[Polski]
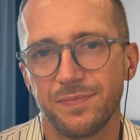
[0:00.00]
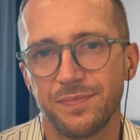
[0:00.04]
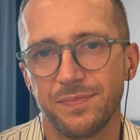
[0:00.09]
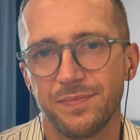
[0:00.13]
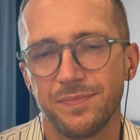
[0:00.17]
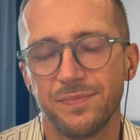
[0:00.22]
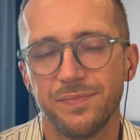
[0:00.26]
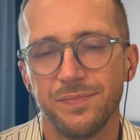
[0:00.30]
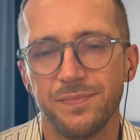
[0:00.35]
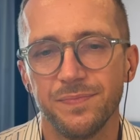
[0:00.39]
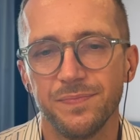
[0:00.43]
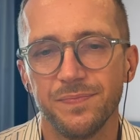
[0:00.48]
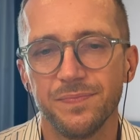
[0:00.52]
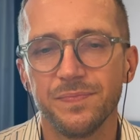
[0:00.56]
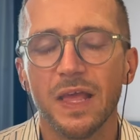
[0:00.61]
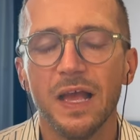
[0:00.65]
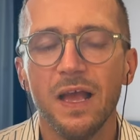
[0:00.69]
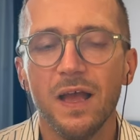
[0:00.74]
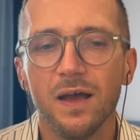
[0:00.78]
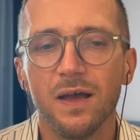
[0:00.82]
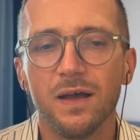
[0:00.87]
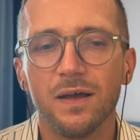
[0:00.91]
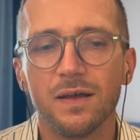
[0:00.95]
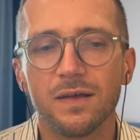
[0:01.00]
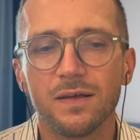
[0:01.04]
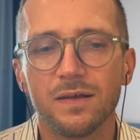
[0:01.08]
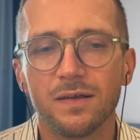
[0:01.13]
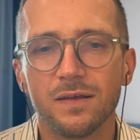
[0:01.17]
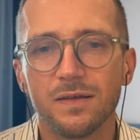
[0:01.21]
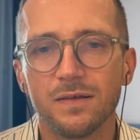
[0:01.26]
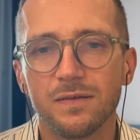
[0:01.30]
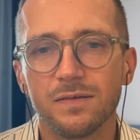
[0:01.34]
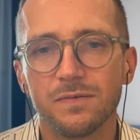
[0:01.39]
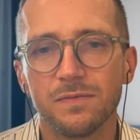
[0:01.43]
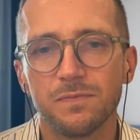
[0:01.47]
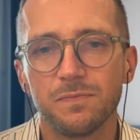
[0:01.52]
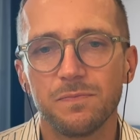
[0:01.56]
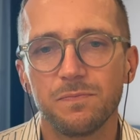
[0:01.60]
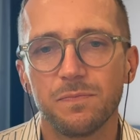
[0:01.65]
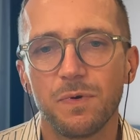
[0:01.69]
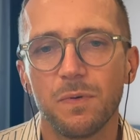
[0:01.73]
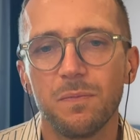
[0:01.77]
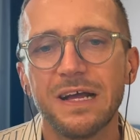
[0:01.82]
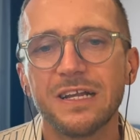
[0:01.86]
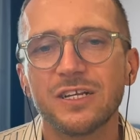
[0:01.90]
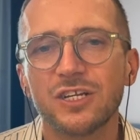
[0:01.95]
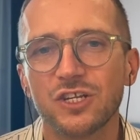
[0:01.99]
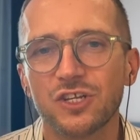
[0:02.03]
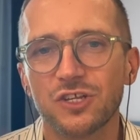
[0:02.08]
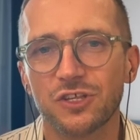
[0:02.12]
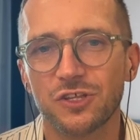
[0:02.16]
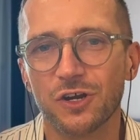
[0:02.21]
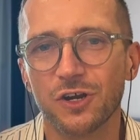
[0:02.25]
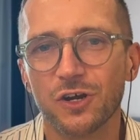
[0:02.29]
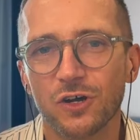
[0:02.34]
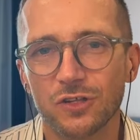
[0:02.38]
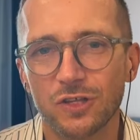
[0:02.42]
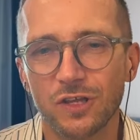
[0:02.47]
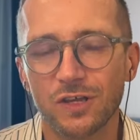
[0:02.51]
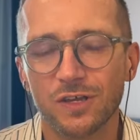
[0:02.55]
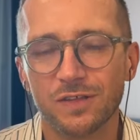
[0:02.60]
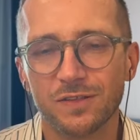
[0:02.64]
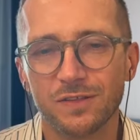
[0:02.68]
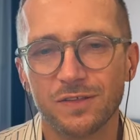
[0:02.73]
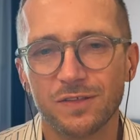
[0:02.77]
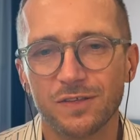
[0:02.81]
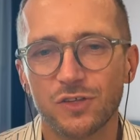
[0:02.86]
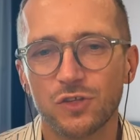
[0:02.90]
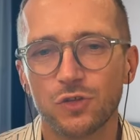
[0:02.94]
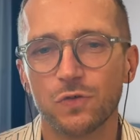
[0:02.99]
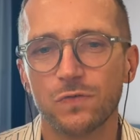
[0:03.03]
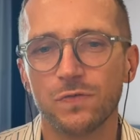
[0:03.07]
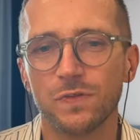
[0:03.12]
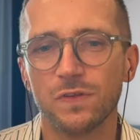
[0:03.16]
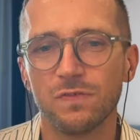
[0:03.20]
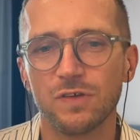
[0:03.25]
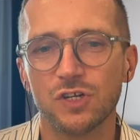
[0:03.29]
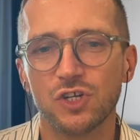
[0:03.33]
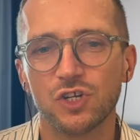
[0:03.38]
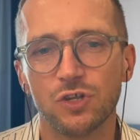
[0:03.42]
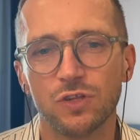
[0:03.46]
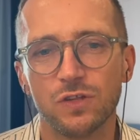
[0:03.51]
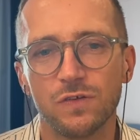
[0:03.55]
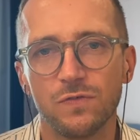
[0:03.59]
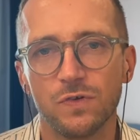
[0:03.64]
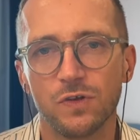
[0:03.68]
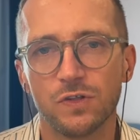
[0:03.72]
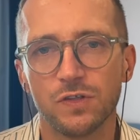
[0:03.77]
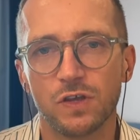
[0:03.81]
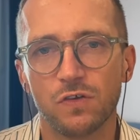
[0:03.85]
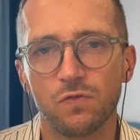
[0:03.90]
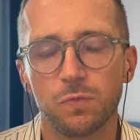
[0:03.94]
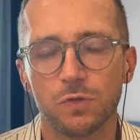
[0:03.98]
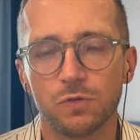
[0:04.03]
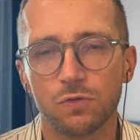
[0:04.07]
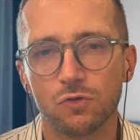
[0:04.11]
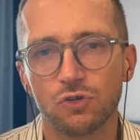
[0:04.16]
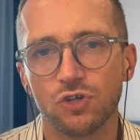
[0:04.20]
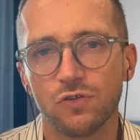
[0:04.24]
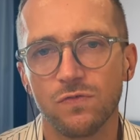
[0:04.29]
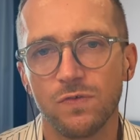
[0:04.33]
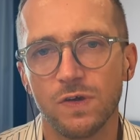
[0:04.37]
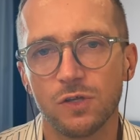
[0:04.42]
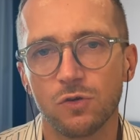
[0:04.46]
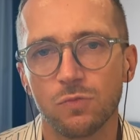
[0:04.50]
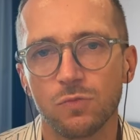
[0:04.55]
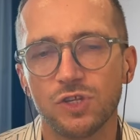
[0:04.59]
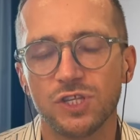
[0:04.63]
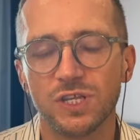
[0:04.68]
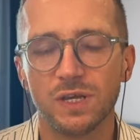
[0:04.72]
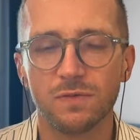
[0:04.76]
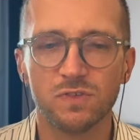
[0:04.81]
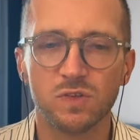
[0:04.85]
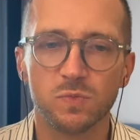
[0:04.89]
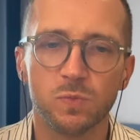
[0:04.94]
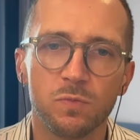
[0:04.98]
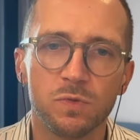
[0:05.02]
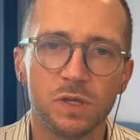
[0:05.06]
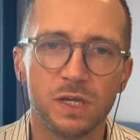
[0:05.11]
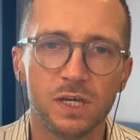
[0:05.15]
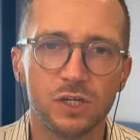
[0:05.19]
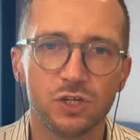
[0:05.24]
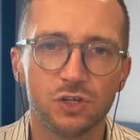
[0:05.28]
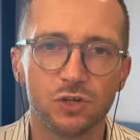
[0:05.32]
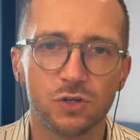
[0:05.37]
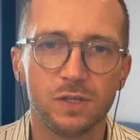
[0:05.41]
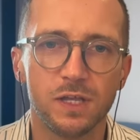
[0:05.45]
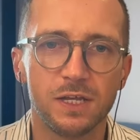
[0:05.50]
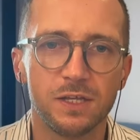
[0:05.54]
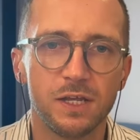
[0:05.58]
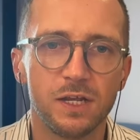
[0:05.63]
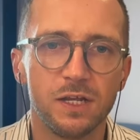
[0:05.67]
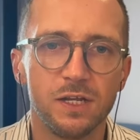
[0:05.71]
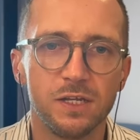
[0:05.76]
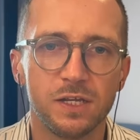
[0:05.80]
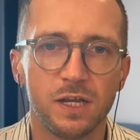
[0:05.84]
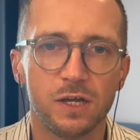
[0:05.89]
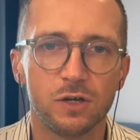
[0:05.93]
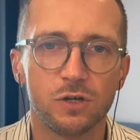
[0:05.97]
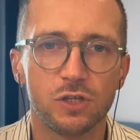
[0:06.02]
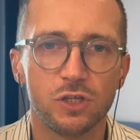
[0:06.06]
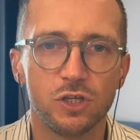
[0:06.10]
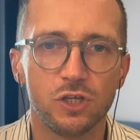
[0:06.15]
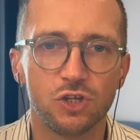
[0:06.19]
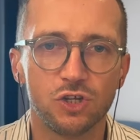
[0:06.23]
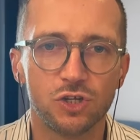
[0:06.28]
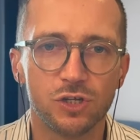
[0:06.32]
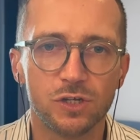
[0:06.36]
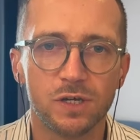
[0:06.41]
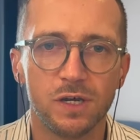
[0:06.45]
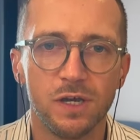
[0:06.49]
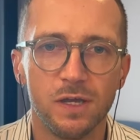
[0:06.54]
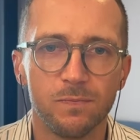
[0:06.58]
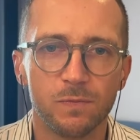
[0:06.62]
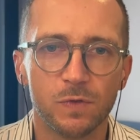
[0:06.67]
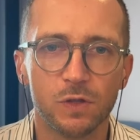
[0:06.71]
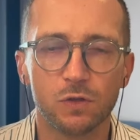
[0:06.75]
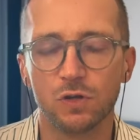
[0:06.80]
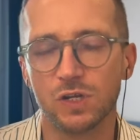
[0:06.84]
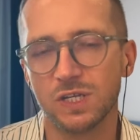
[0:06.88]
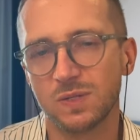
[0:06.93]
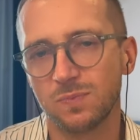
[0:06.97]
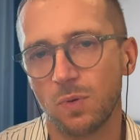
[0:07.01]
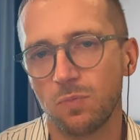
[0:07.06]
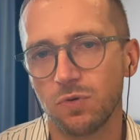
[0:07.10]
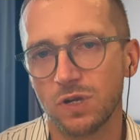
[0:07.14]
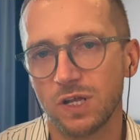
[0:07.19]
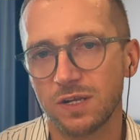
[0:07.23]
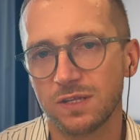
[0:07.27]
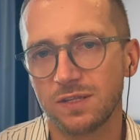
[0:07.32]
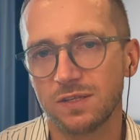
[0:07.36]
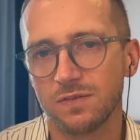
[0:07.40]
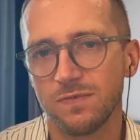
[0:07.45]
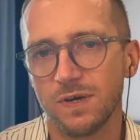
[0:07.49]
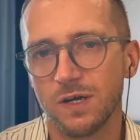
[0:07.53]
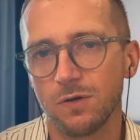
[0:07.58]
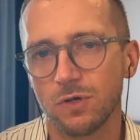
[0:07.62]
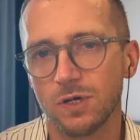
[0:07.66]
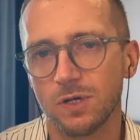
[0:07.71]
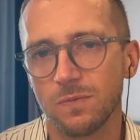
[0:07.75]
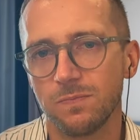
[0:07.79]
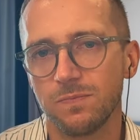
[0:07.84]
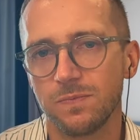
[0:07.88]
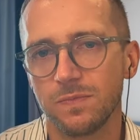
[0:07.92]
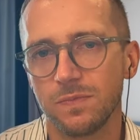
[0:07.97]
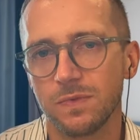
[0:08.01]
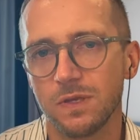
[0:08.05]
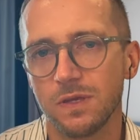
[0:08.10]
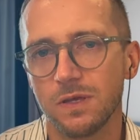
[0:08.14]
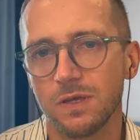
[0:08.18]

Mm-hmm. pomęczę Cię trochę o ten zrównoważony wątek w podróżowaniu, bo sam wspomniałeś o tanich liniach lotniczych, które spopularyzowały mm,